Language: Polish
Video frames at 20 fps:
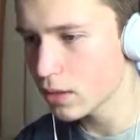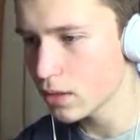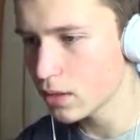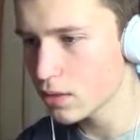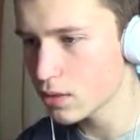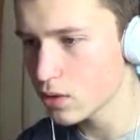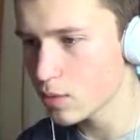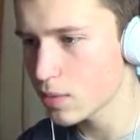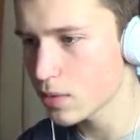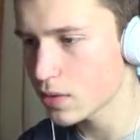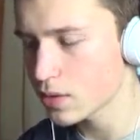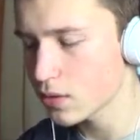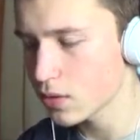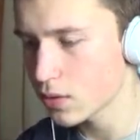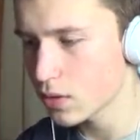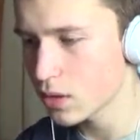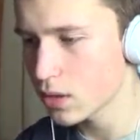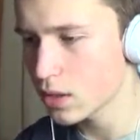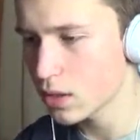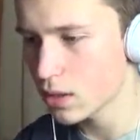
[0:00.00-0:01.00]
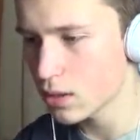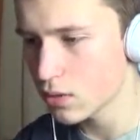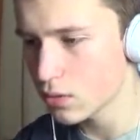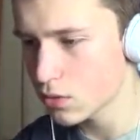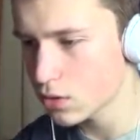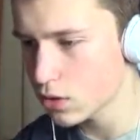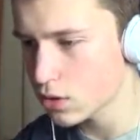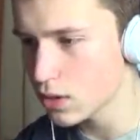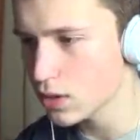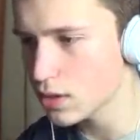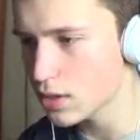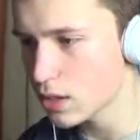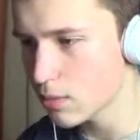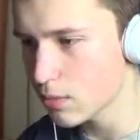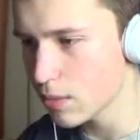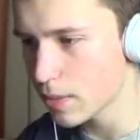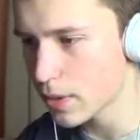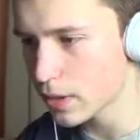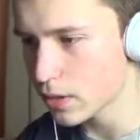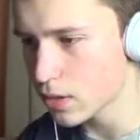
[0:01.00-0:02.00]
ja sobie stoi i już nic nie
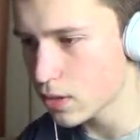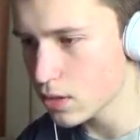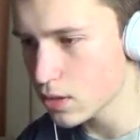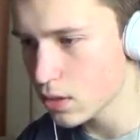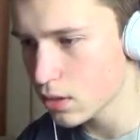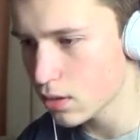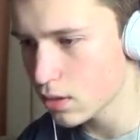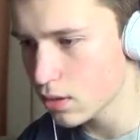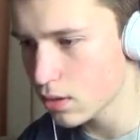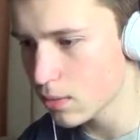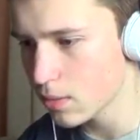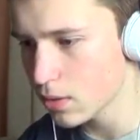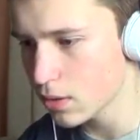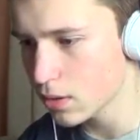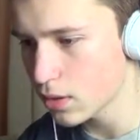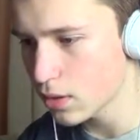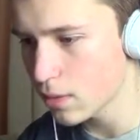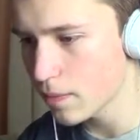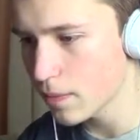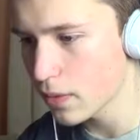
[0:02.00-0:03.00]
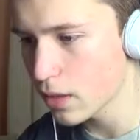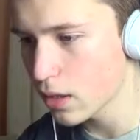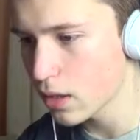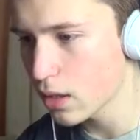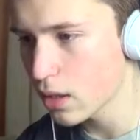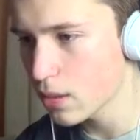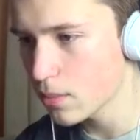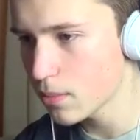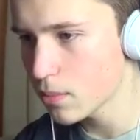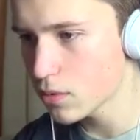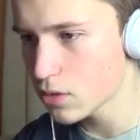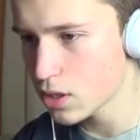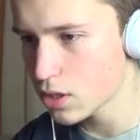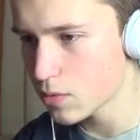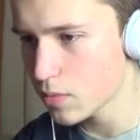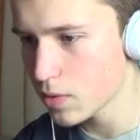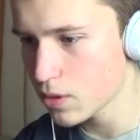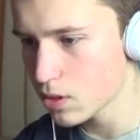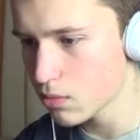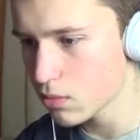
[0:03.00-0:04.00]
ma praktycznie do roboty. Może
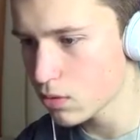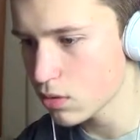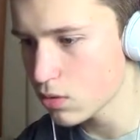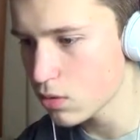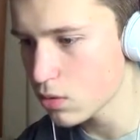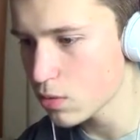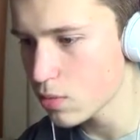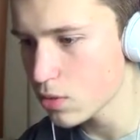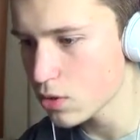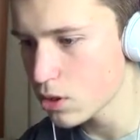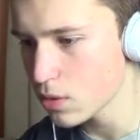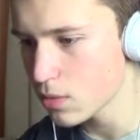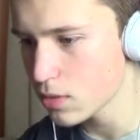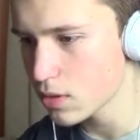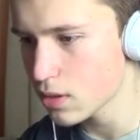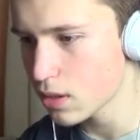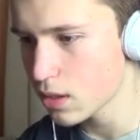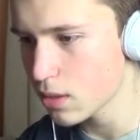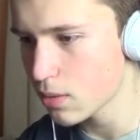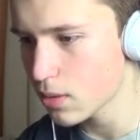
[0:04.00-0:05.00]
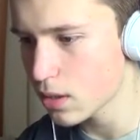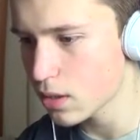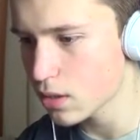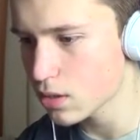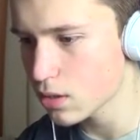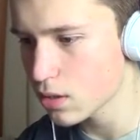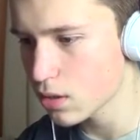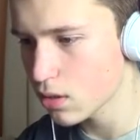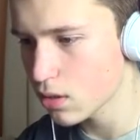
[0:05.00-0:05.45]
zbierzemy gruz? Możemy zebrać.